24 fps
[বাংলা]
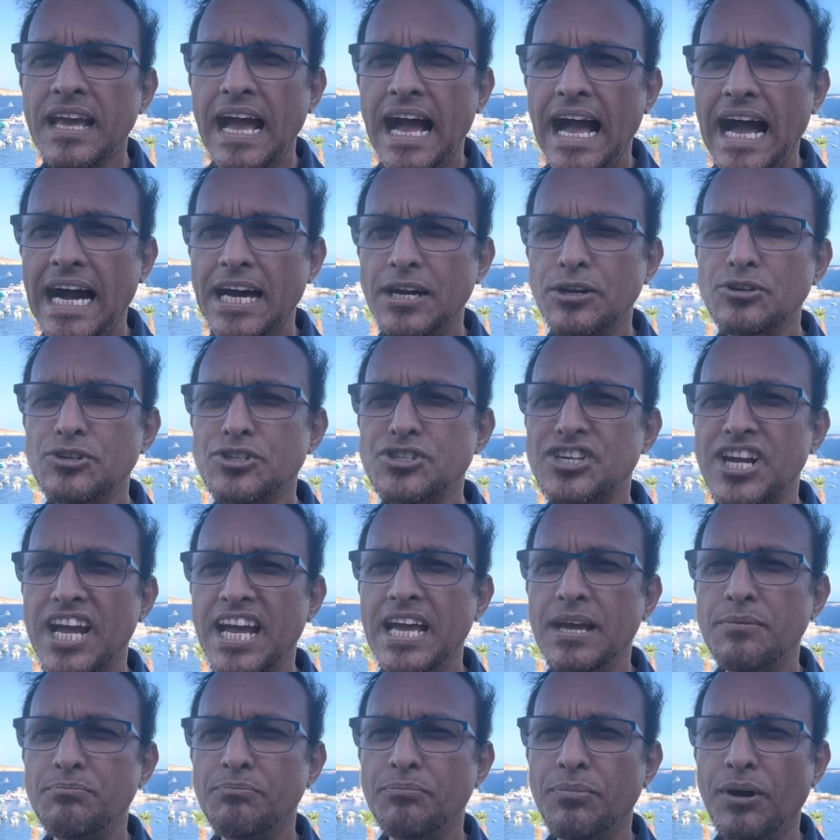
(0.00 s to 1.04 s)
হারুন
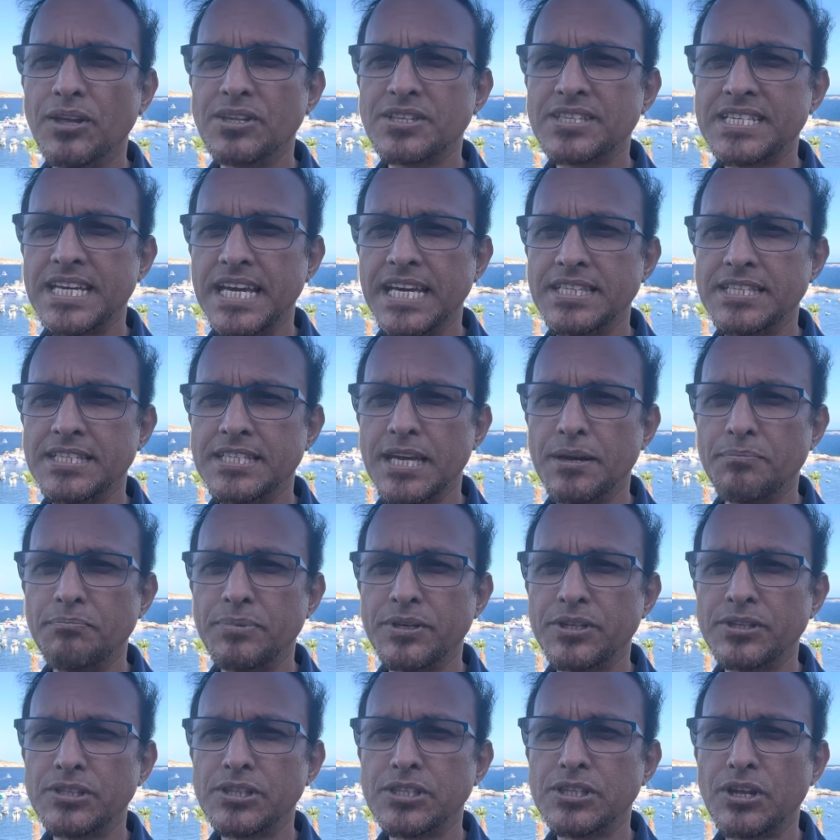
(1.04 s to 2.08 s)
সাহেব বলছেন যে
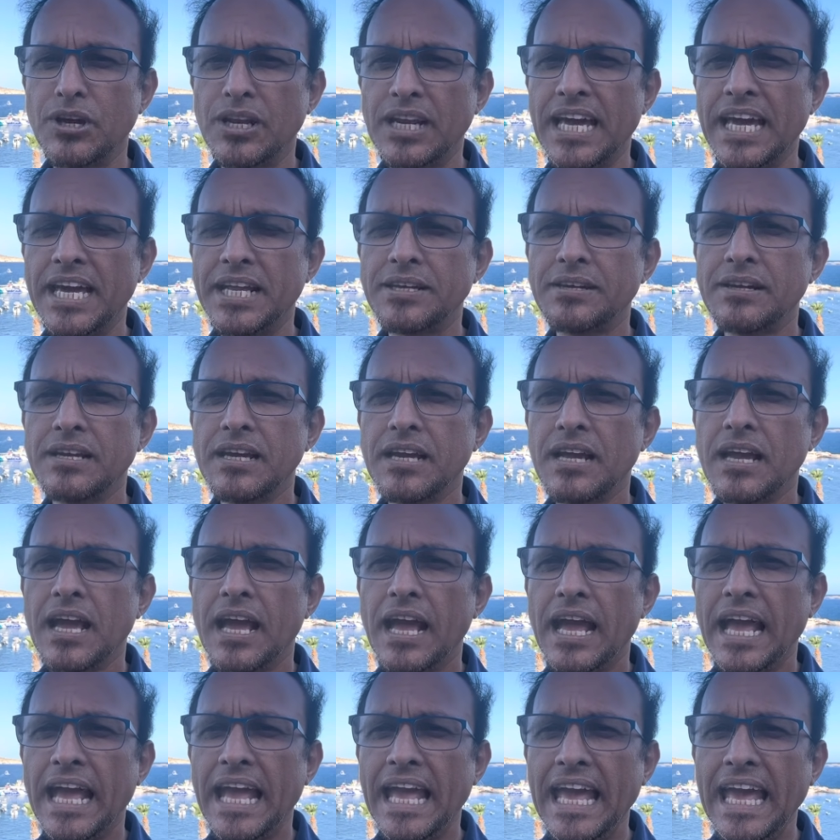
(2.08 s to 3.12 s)
বিরোধী দলের
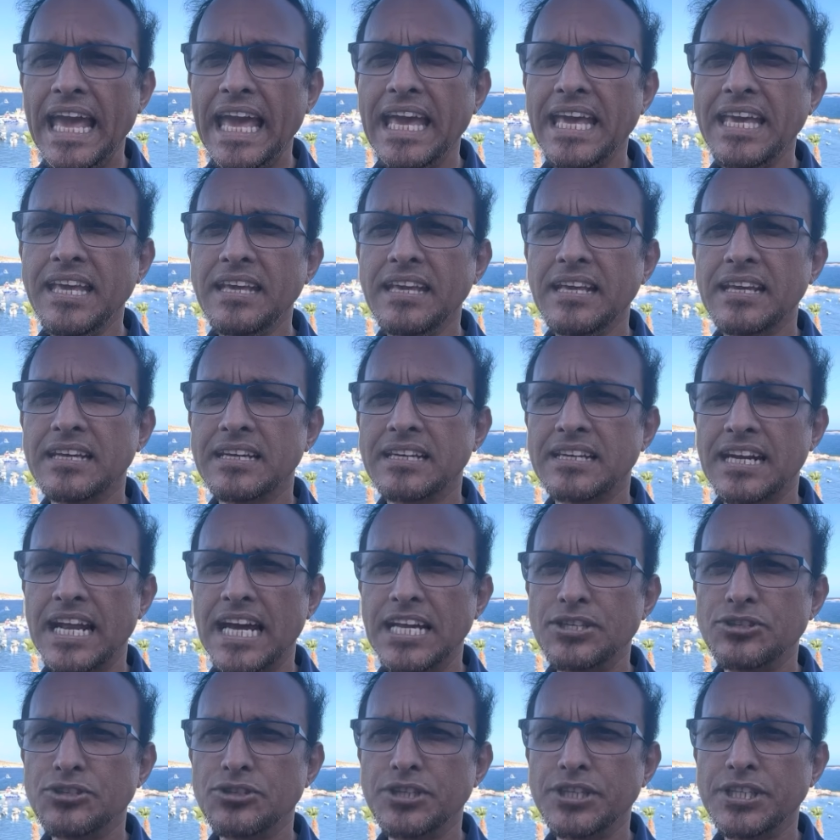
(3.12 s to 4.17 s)
এই
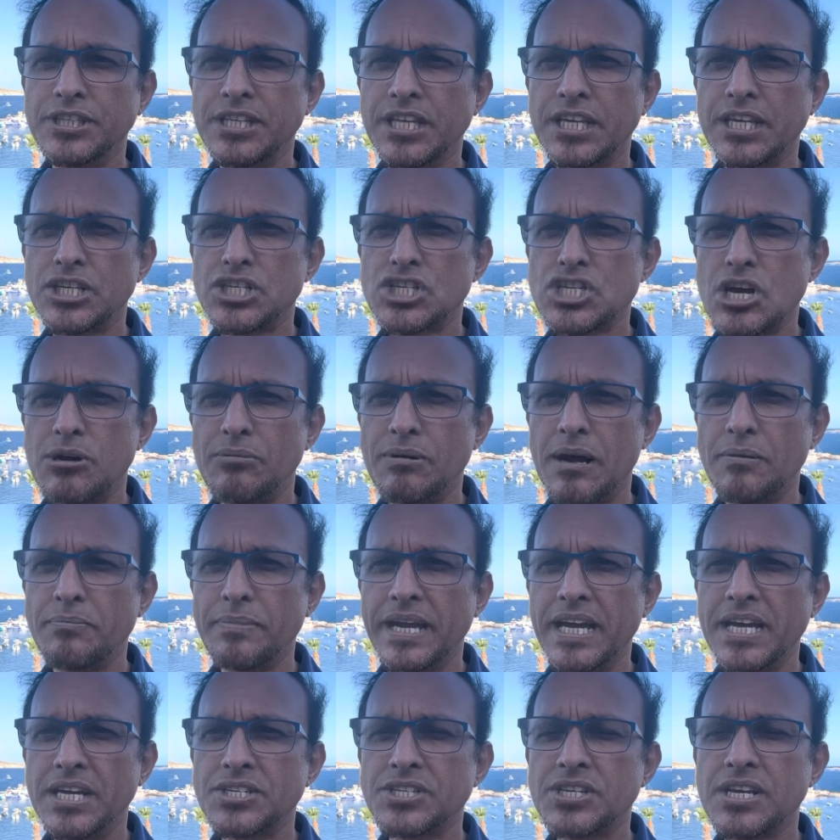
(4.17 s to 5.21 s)
রাজনৈতিক
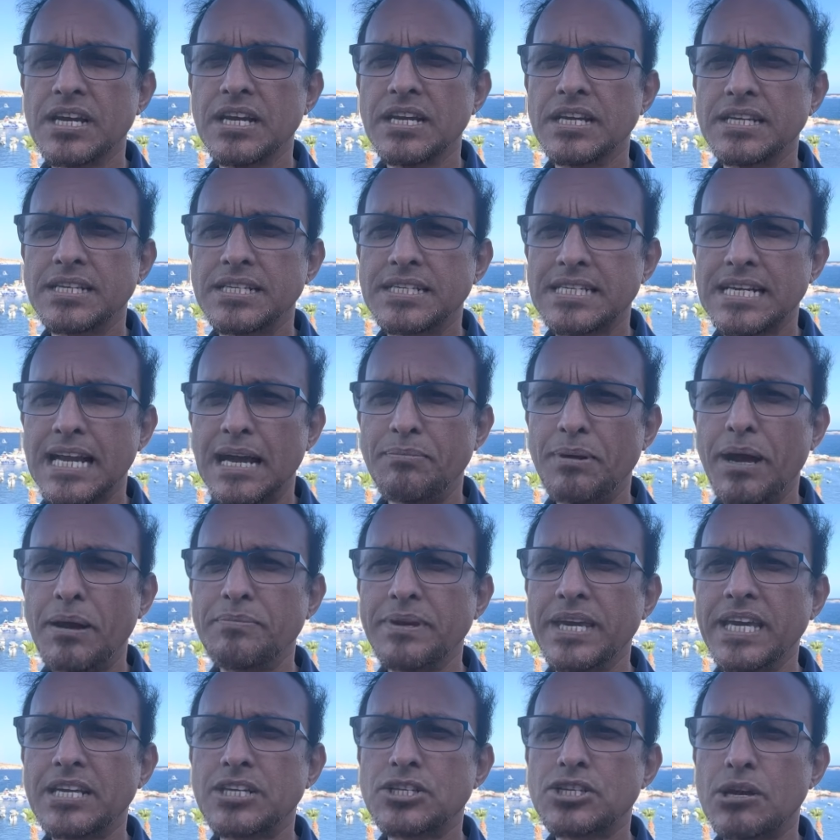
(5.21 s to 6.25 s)
সমাবেশ
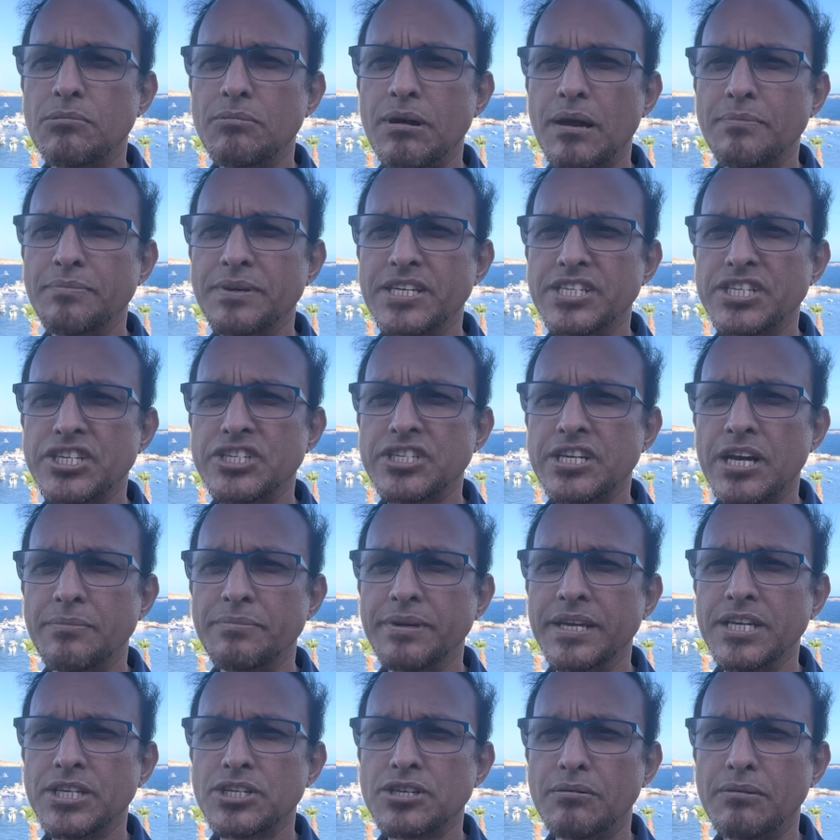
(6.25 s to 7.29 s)
স্বাভাবিক সমাবেশ
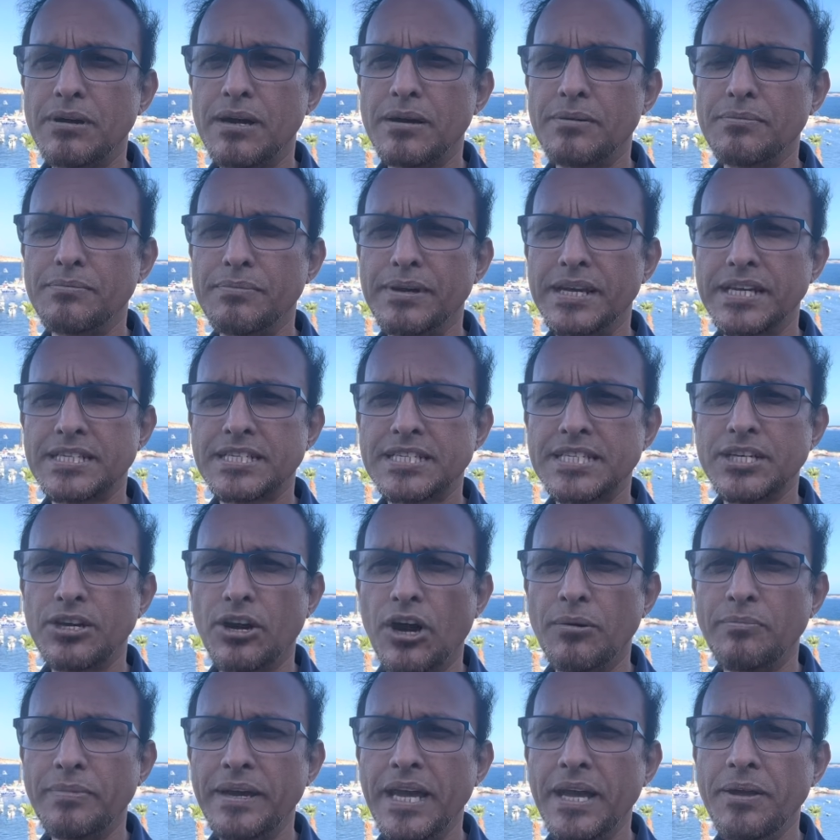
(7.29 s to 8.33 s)
হিসাবেই সমাবেশটি
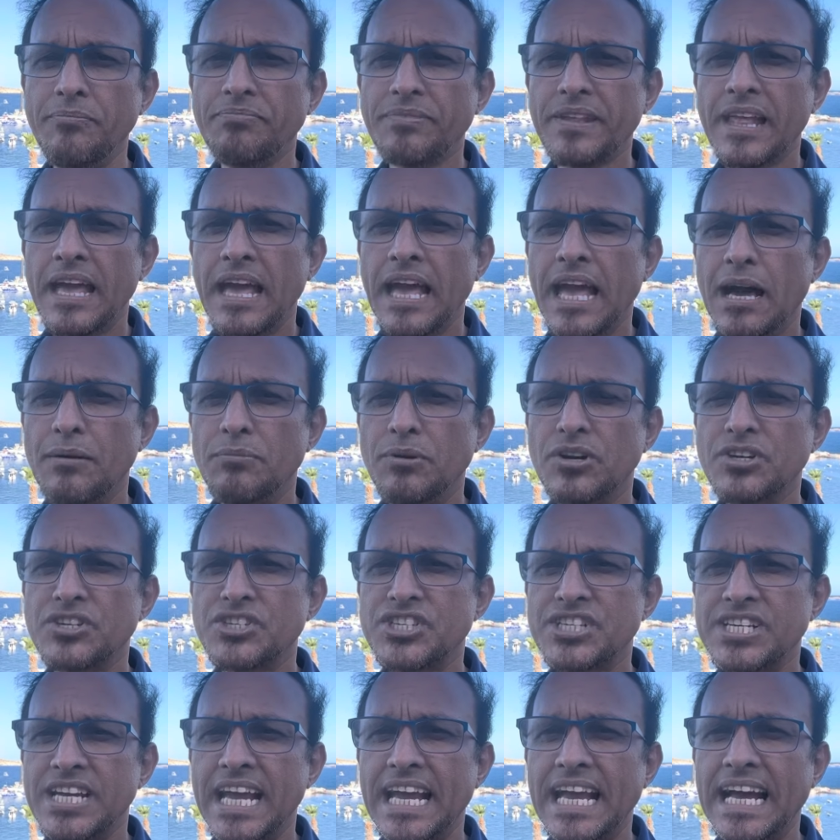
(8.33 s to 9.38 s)
হবে এবং
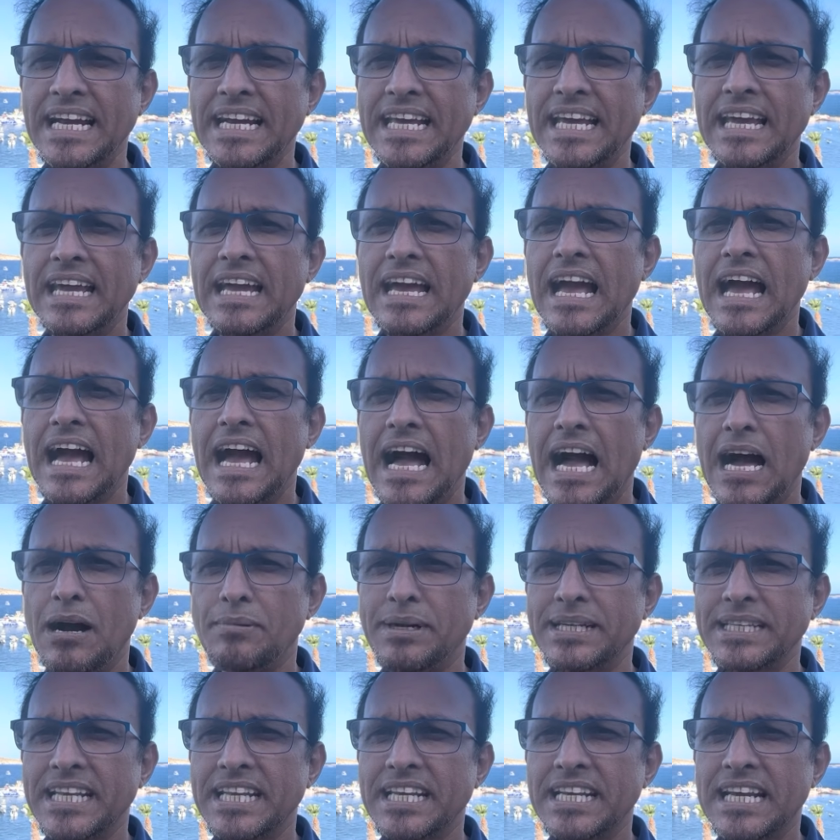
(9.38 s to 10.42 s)
সেখানে
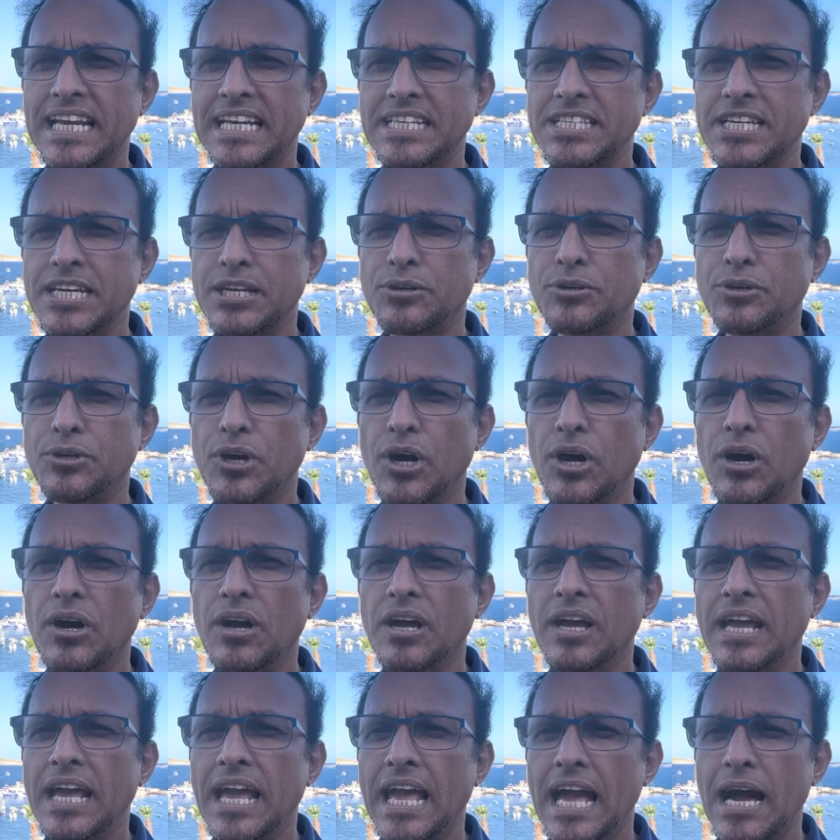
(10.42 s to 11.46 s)
আমাদের কাছে কোনো
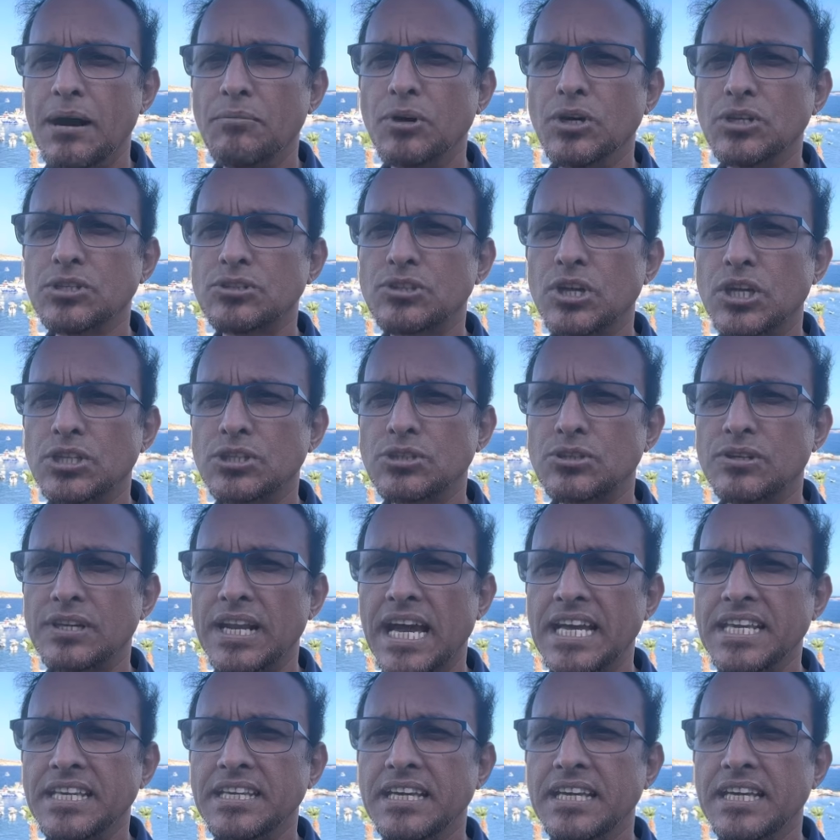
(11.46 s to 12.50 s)
এমন তথ্য
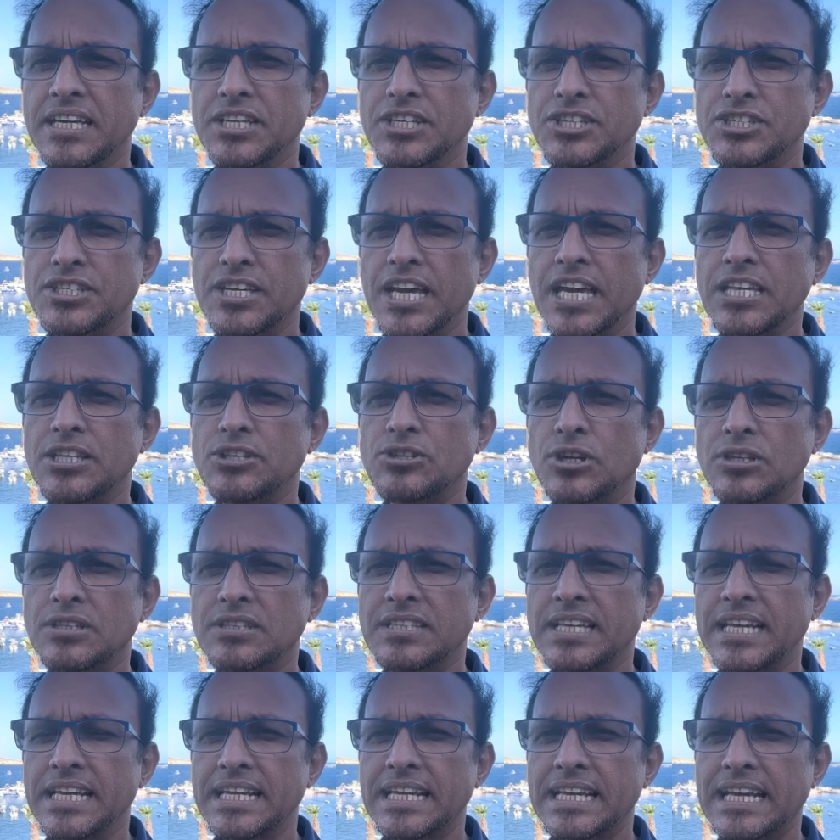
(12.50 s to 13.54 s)
নাই যেই
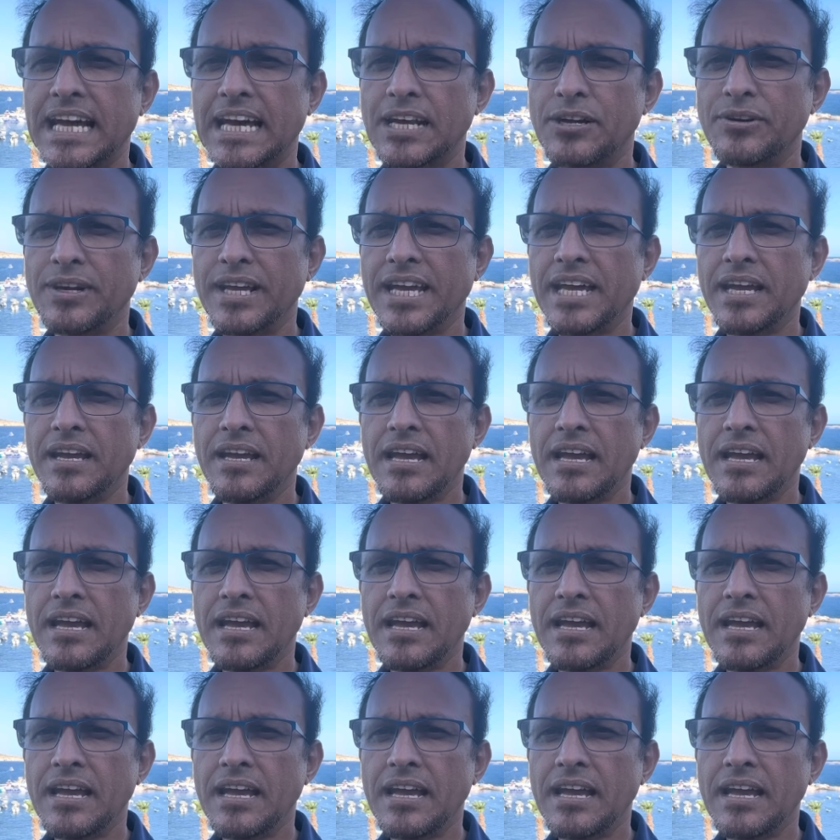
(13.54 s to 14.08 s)
তথ্যের কারণে